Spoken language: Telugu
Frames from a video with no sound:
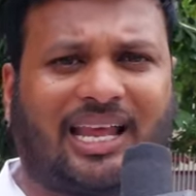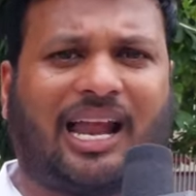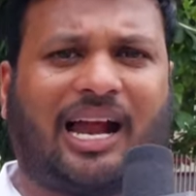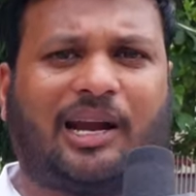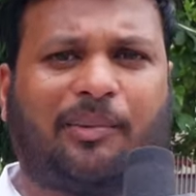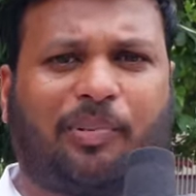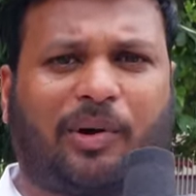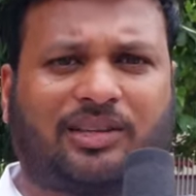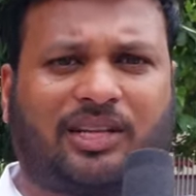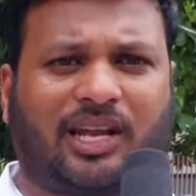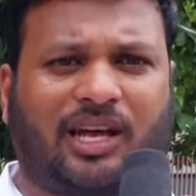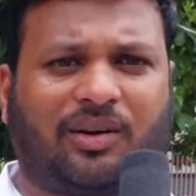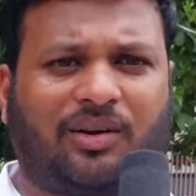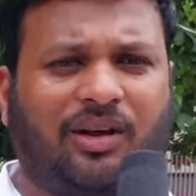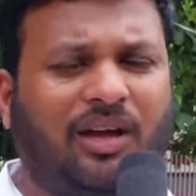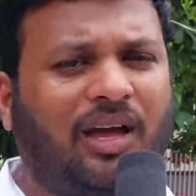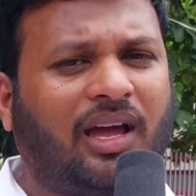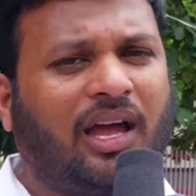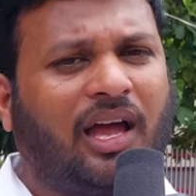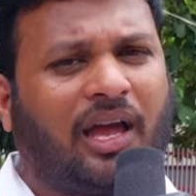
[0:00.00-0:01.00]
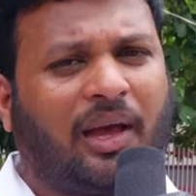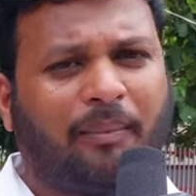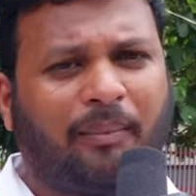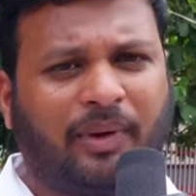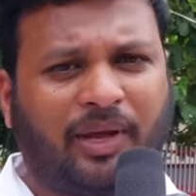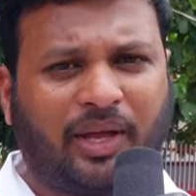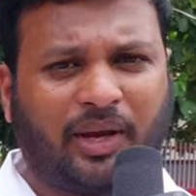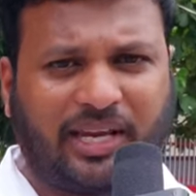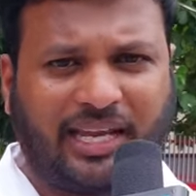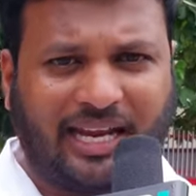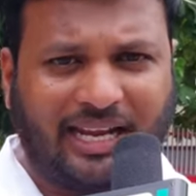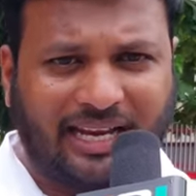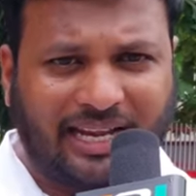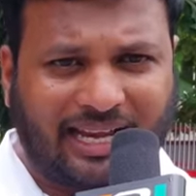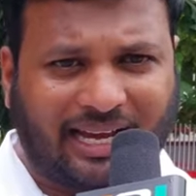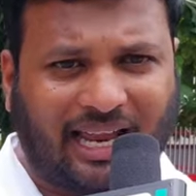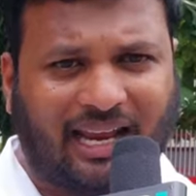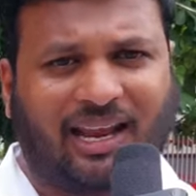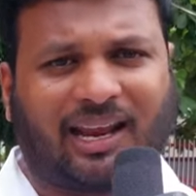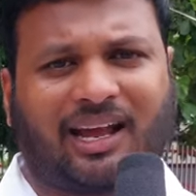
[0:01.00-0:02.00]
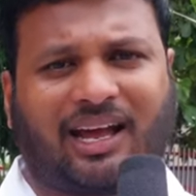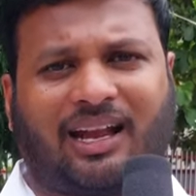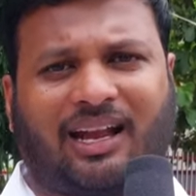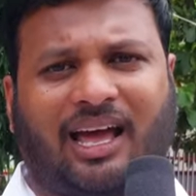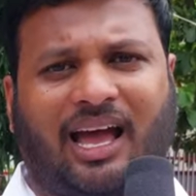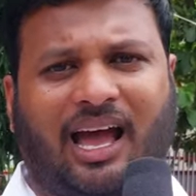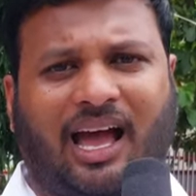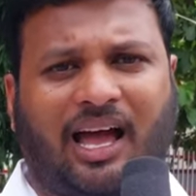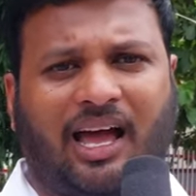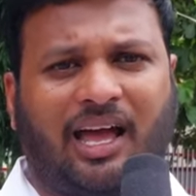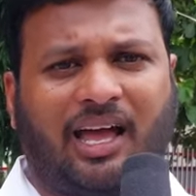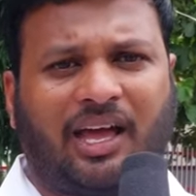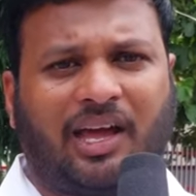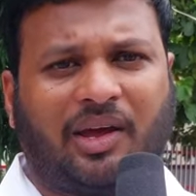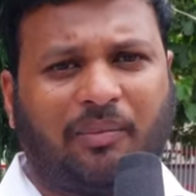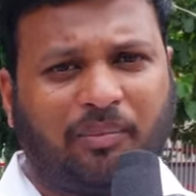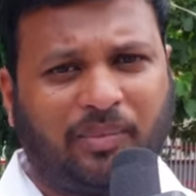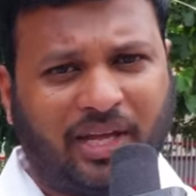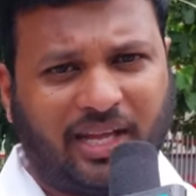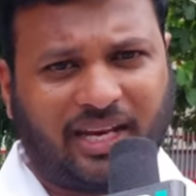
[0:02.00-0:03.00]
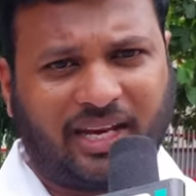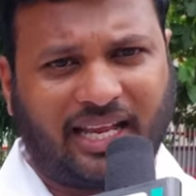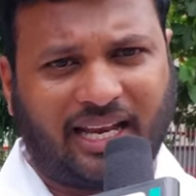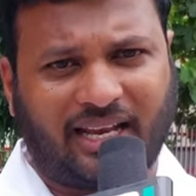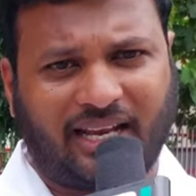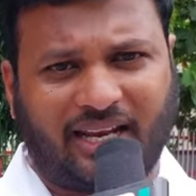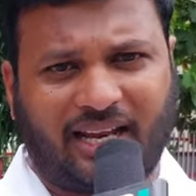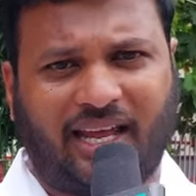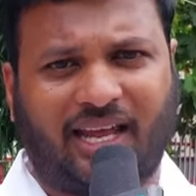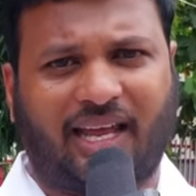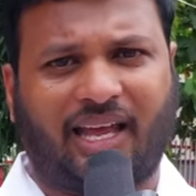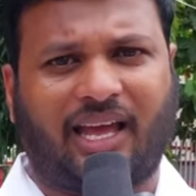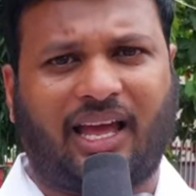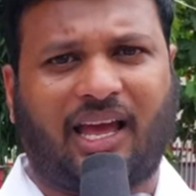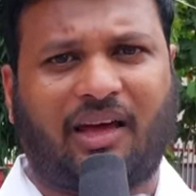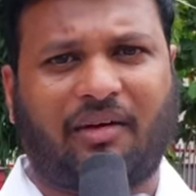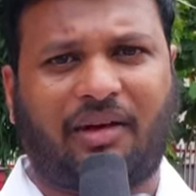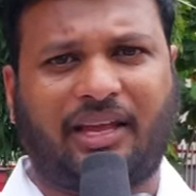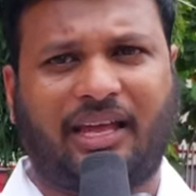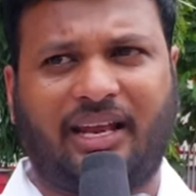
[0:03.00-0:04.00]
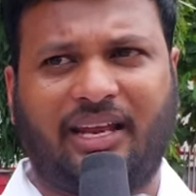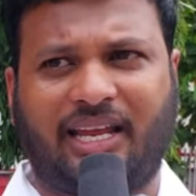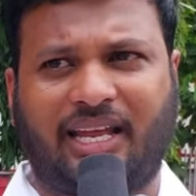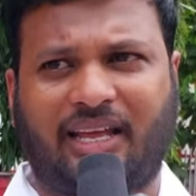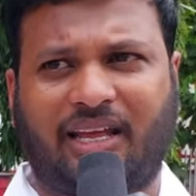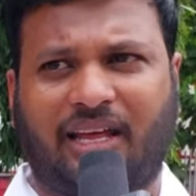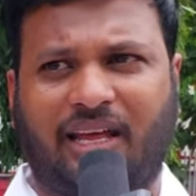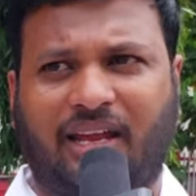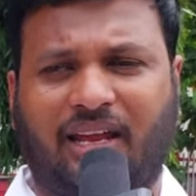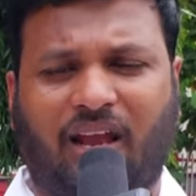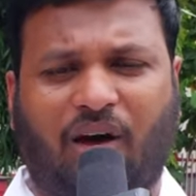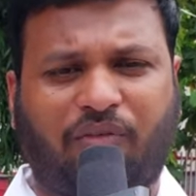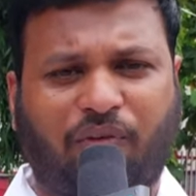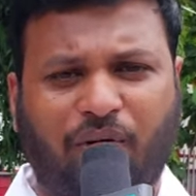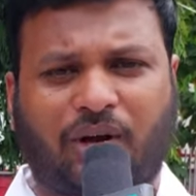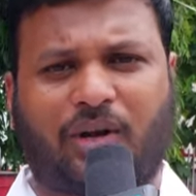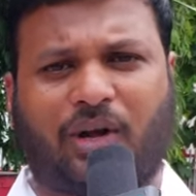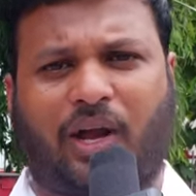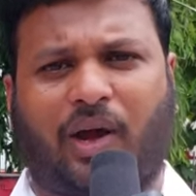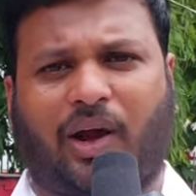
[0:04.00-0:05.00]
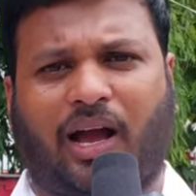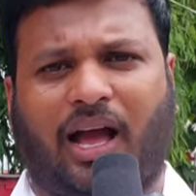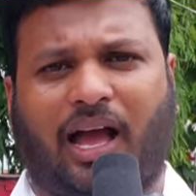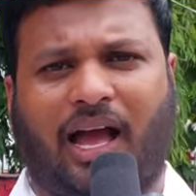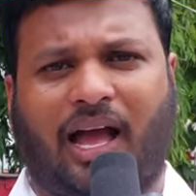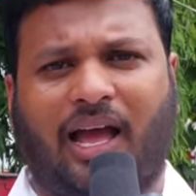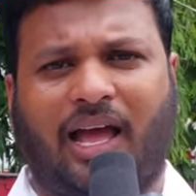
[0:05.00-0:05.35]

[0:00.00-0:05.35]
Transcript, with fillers: ఆడిపోతున్నారు మీరు ఎన్ని కళల కన్నా మీరు ఎన్ని ఎన్ని లఫ్వుట్ యొక్క